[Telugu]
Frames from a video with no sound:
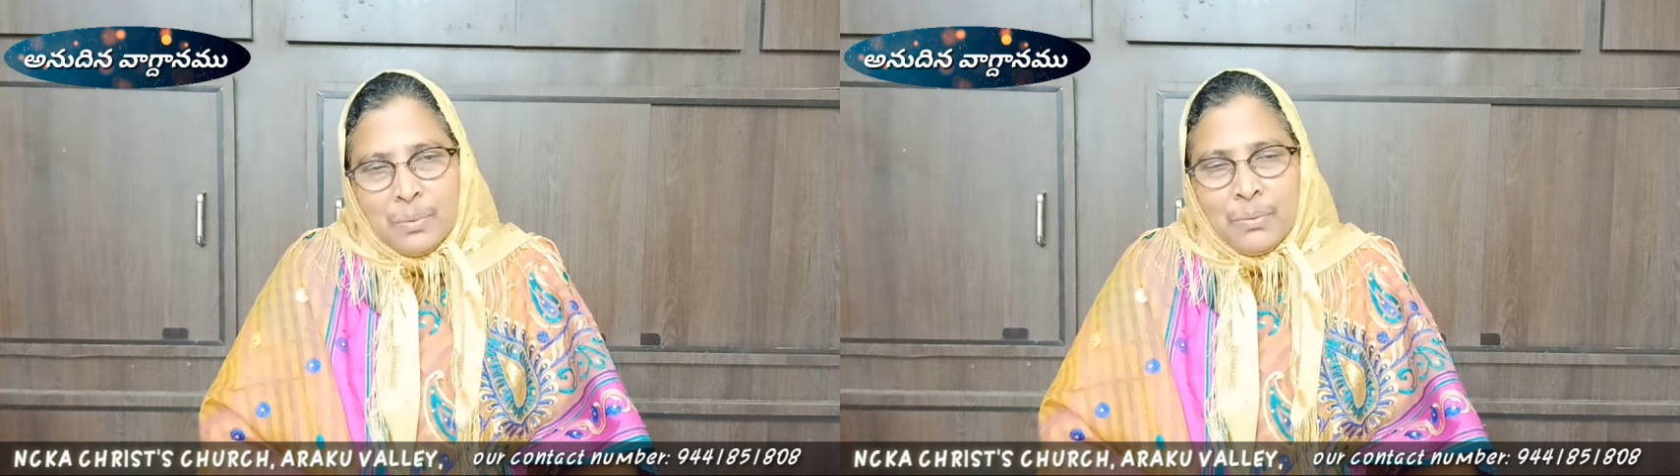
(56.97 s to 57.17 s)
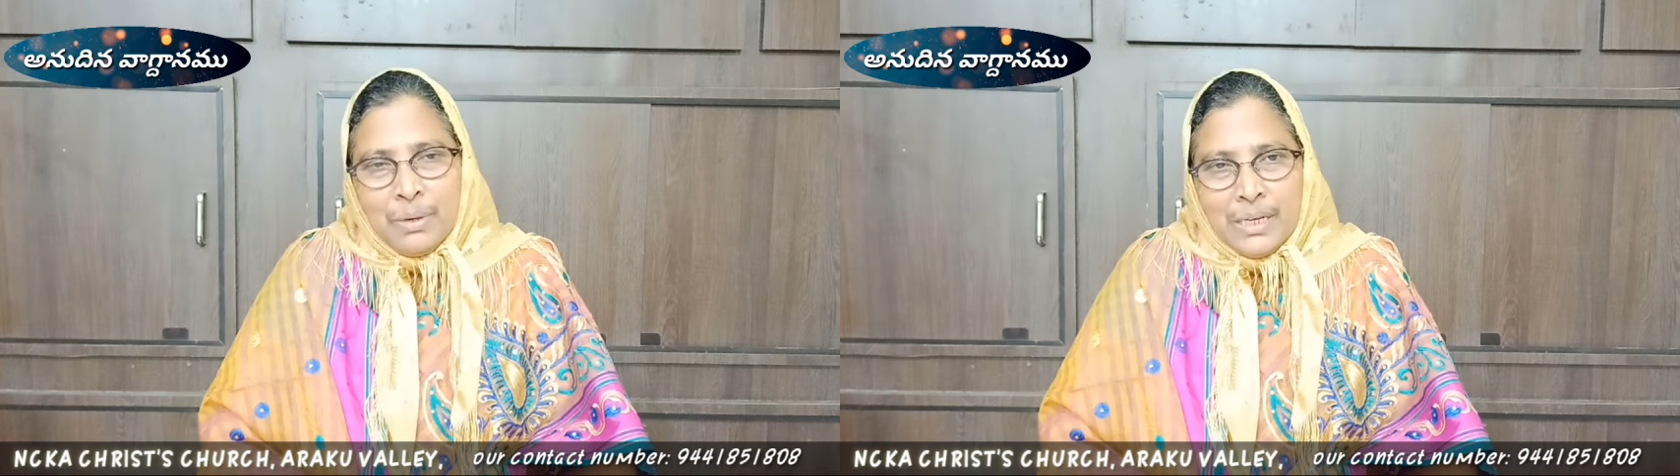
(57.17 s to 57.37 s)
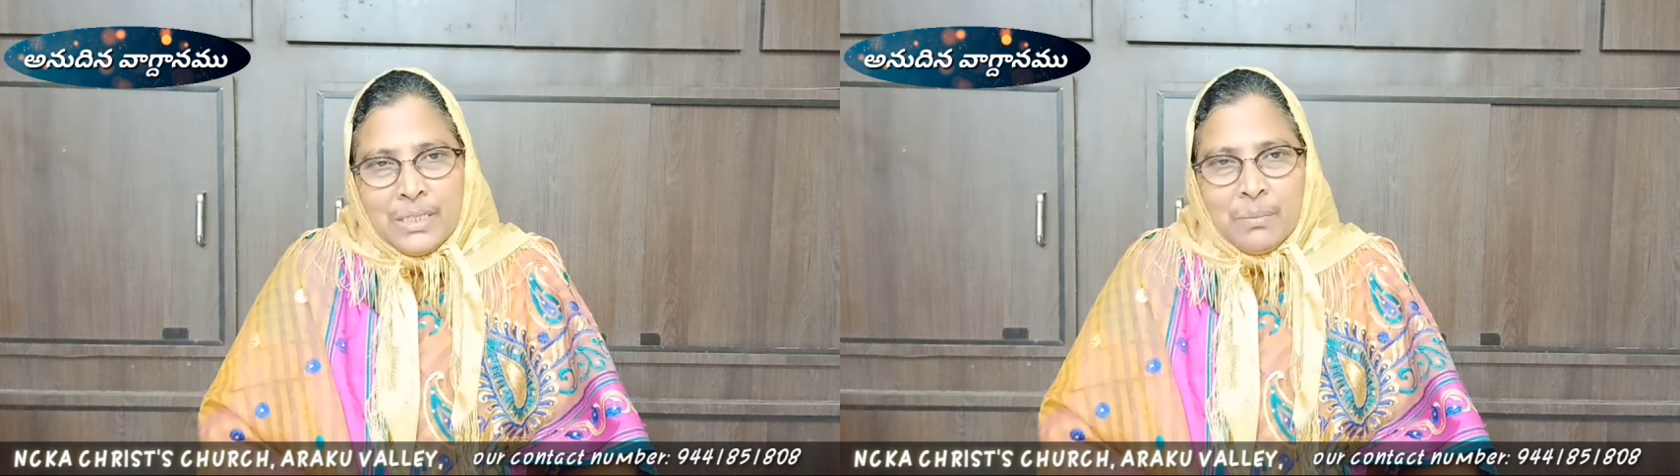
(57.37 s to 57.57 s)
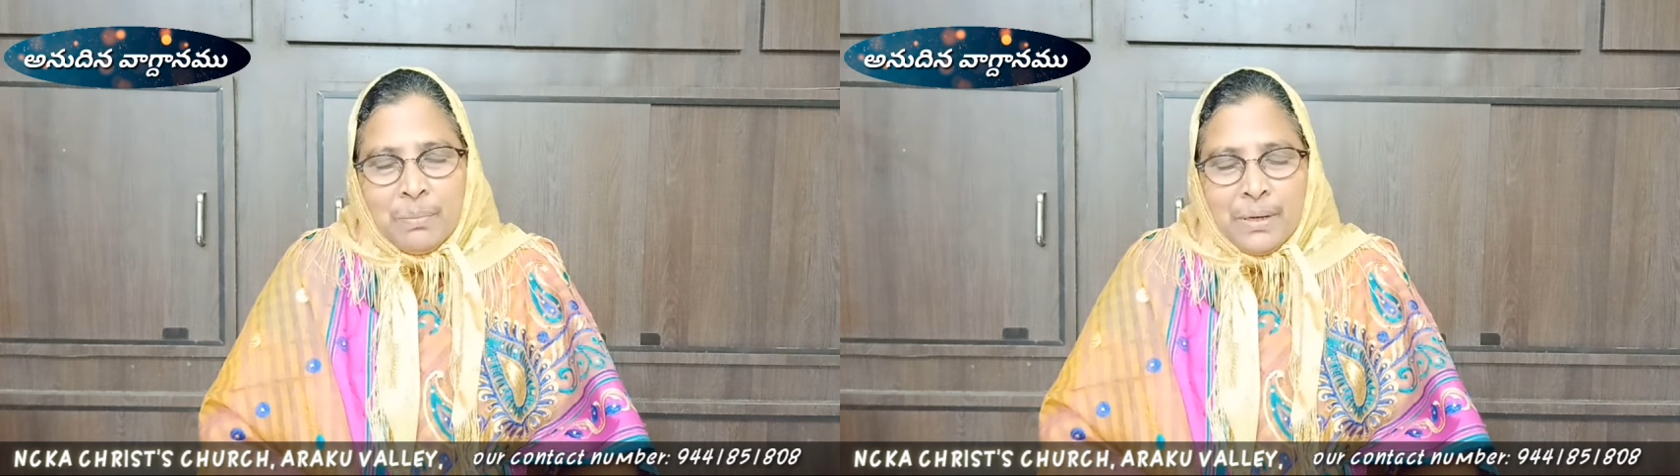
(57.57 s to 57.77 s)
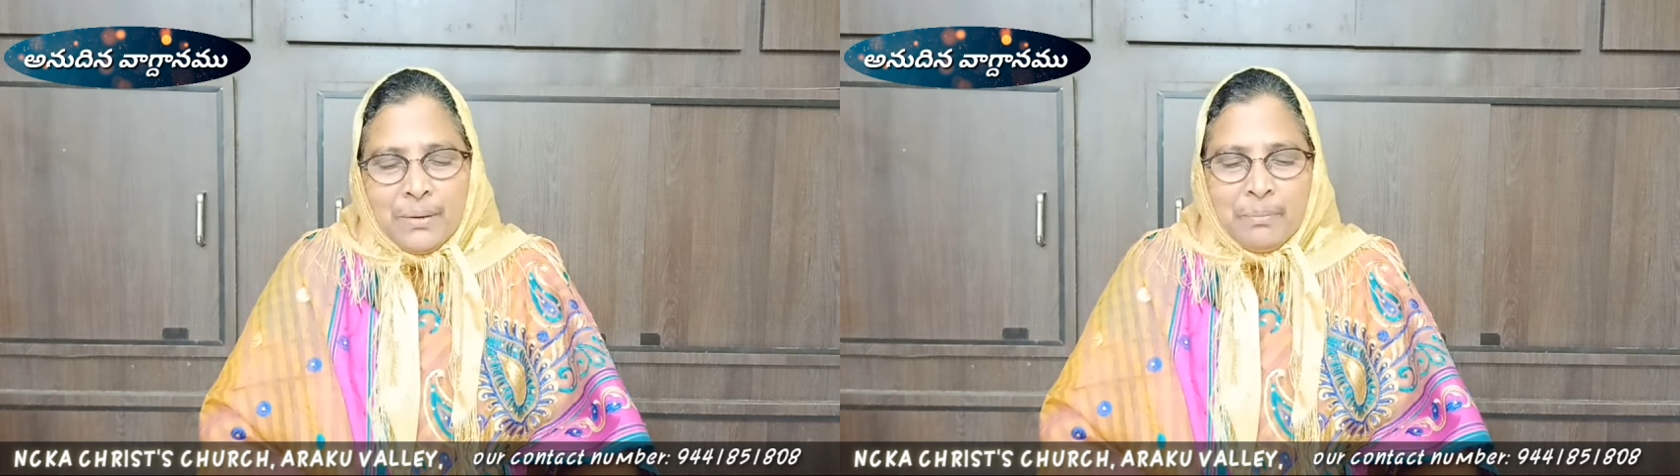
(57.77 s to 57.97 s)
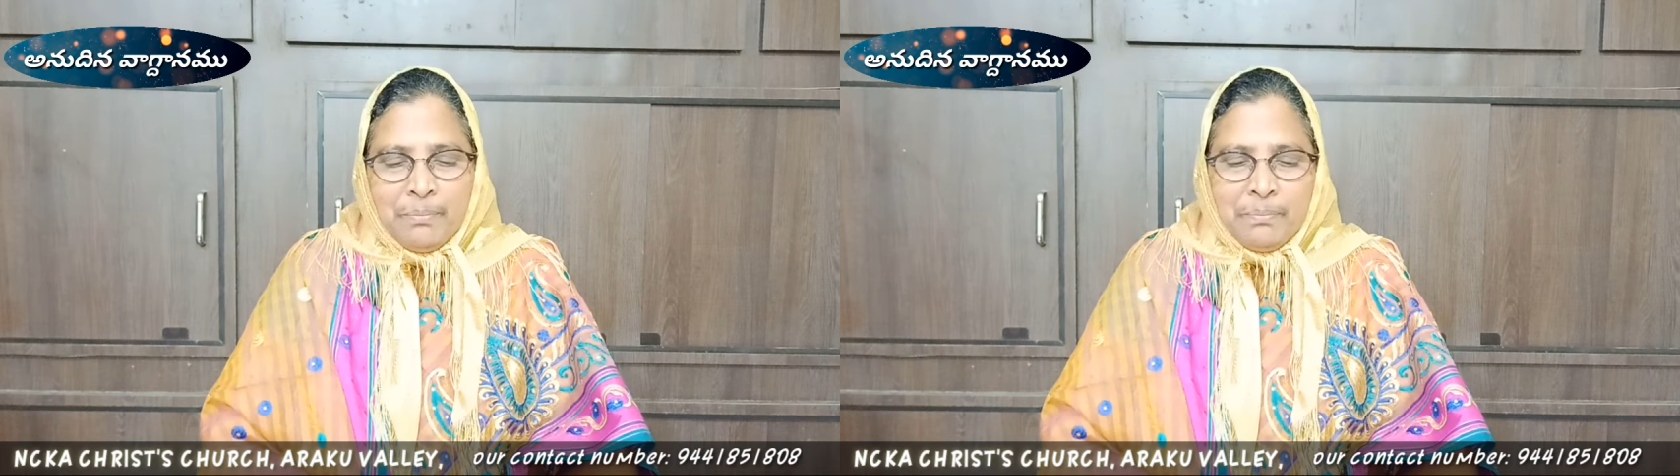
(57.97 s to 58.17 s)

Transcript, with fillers: ప్రభు వారే చెప్పారు